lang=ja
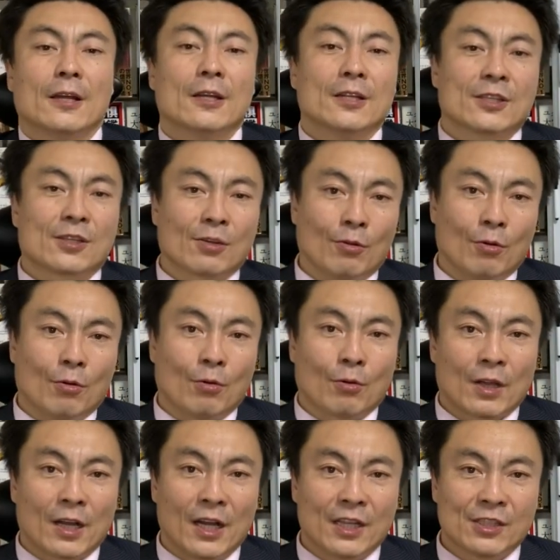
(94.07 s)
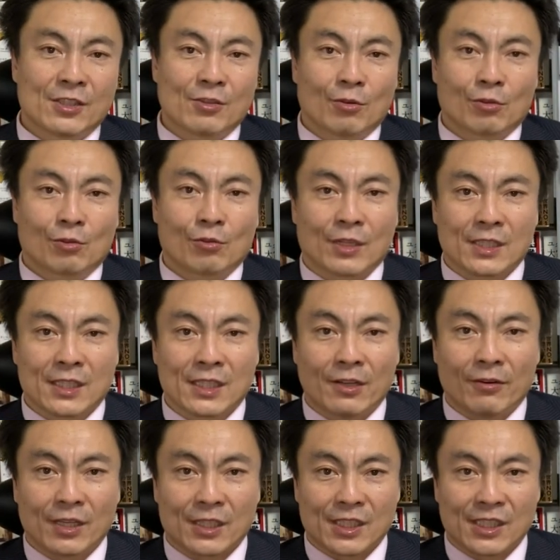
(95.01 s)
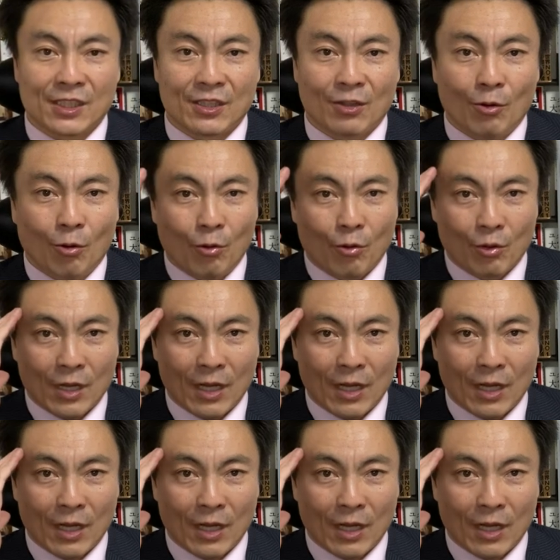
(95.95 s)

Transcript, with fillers: そう、感情とはすなわち脳